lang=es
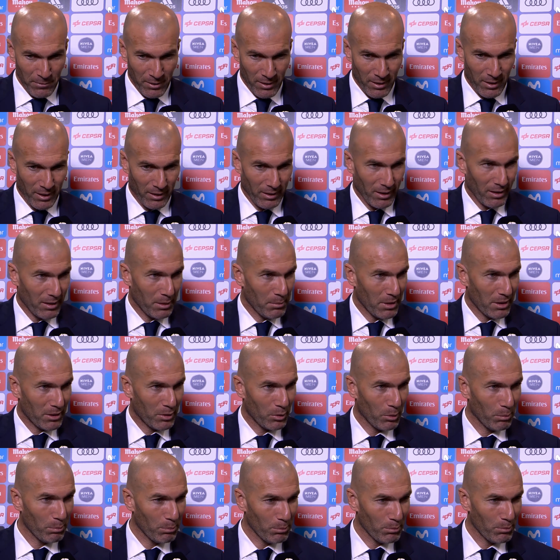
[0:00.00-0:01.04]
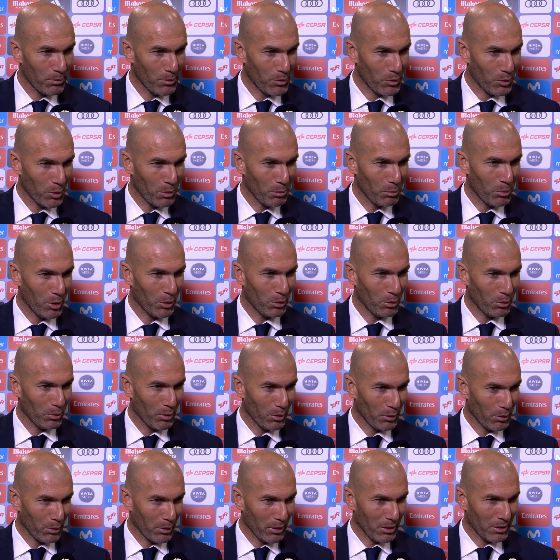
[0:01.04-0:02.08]
que además son, son buenos
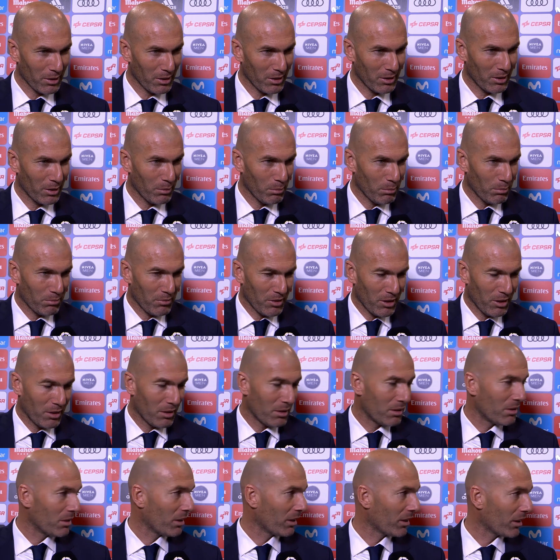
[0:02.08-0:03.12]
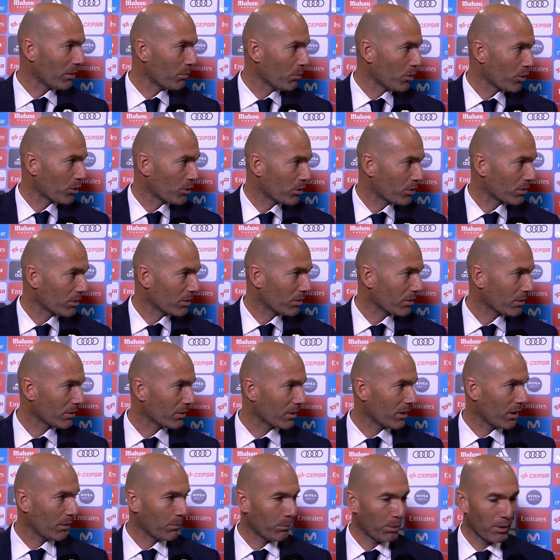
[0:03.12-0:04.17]
jugadores y, si, dijimos
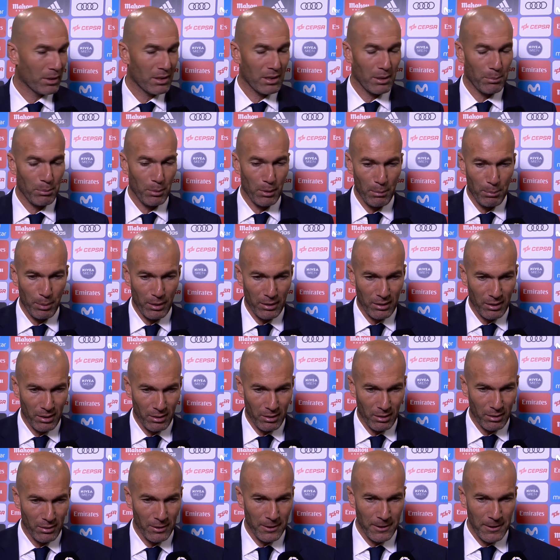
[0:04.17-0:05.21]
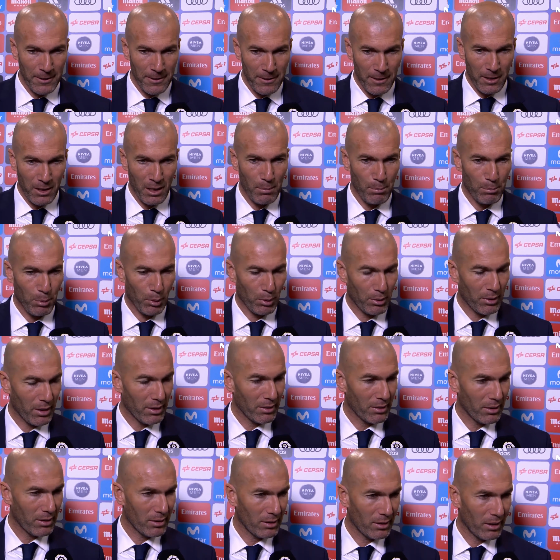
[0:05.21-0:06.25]
que al principio de partido lo
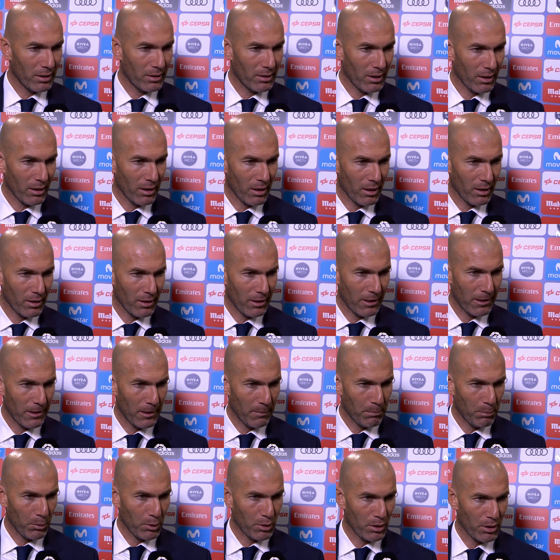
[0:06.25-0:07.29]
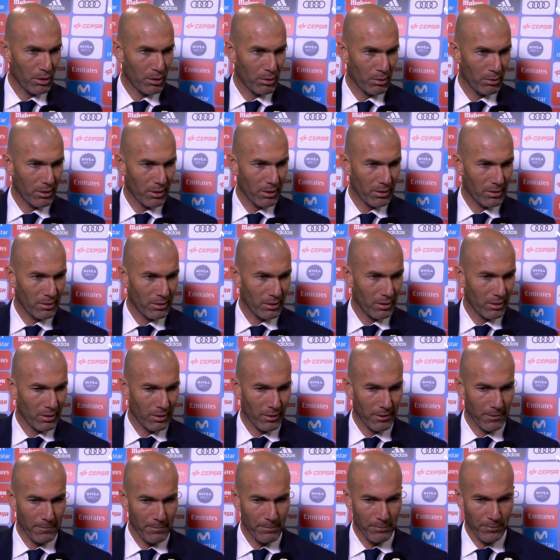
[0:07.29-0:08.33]
importante es quitar la posición a este
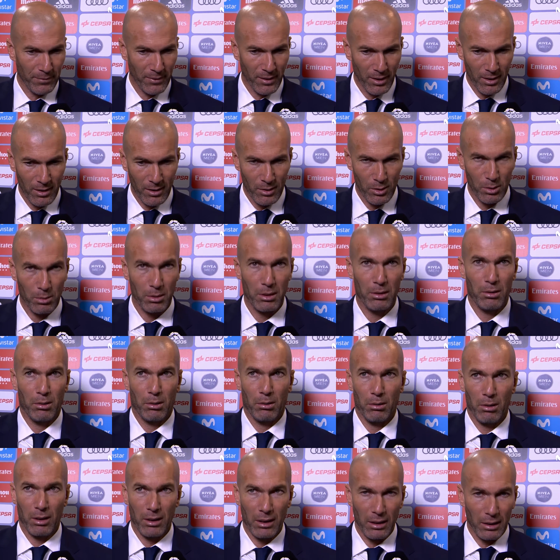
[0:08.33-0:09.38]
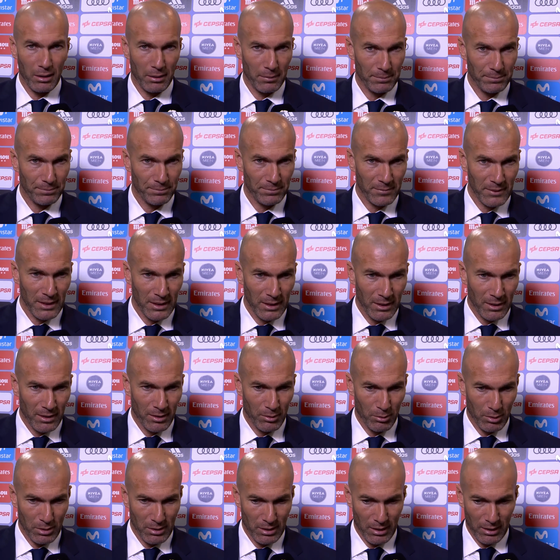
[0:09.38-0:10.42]
sobre todo aquí, en
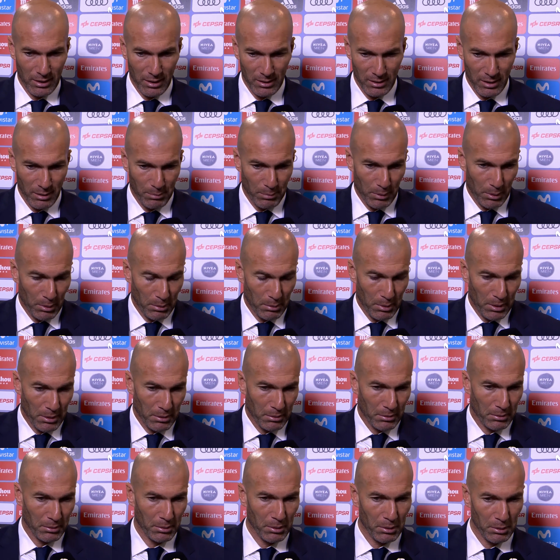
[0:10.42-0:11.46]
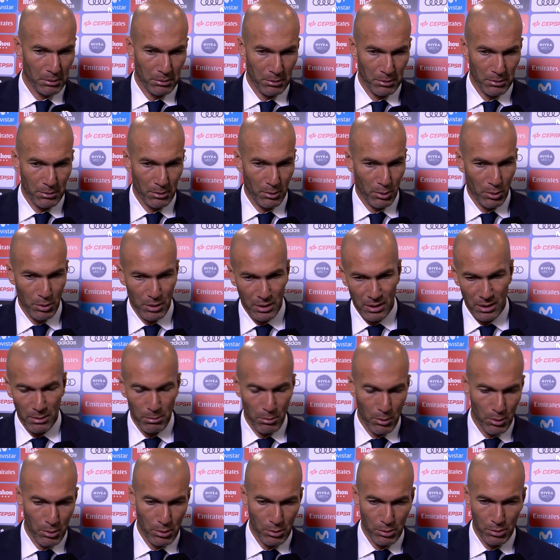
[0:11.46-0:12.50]
nuestra casa, pero bueno, no lo
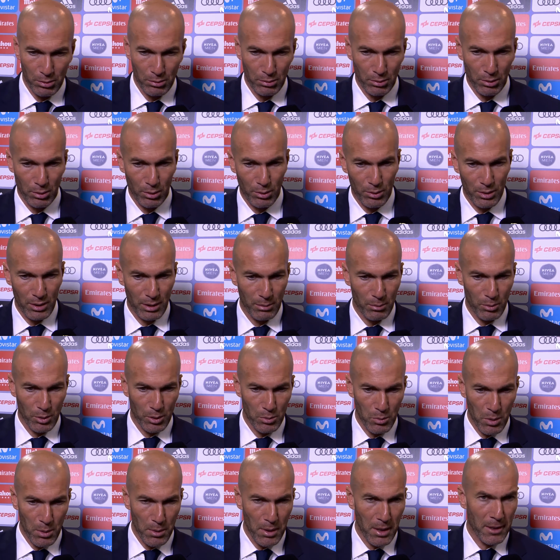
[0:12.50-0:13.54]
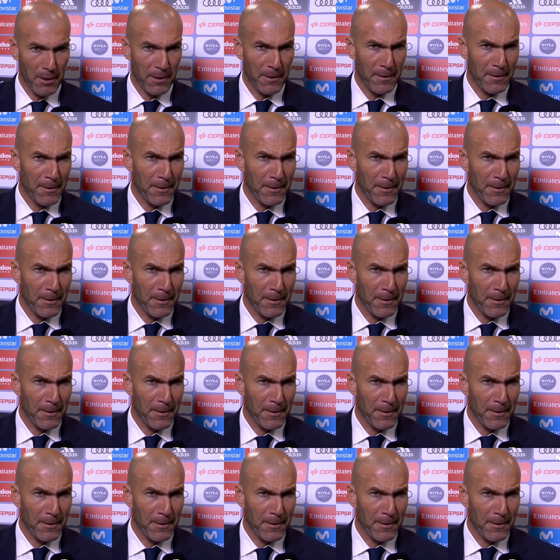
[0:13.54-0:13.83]
hicimos, no lo hicimos muy bien